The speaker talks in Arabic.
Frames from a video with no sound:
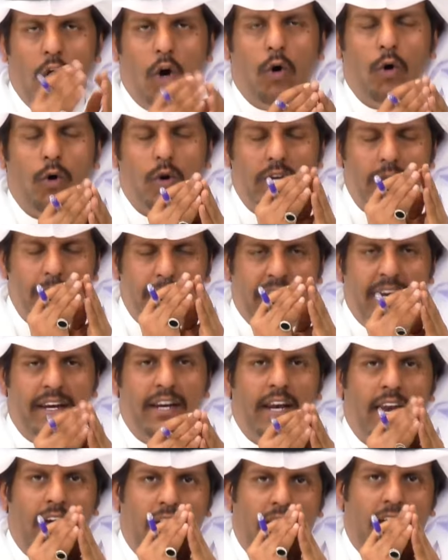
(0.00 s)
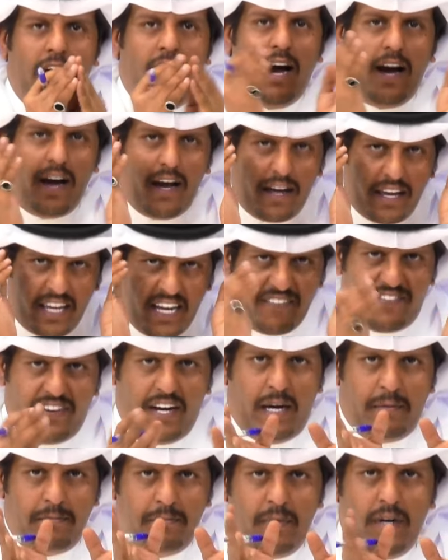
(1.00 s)
ولمن لا
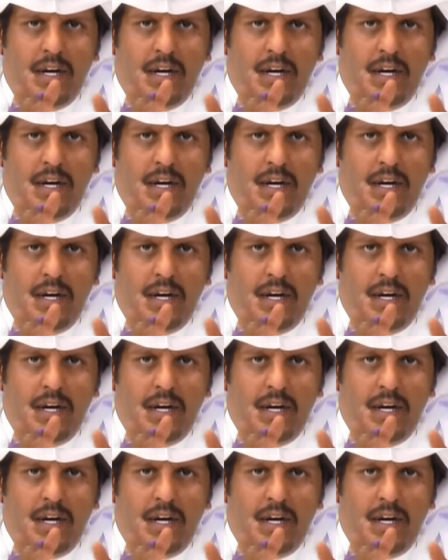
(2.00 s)
يفهم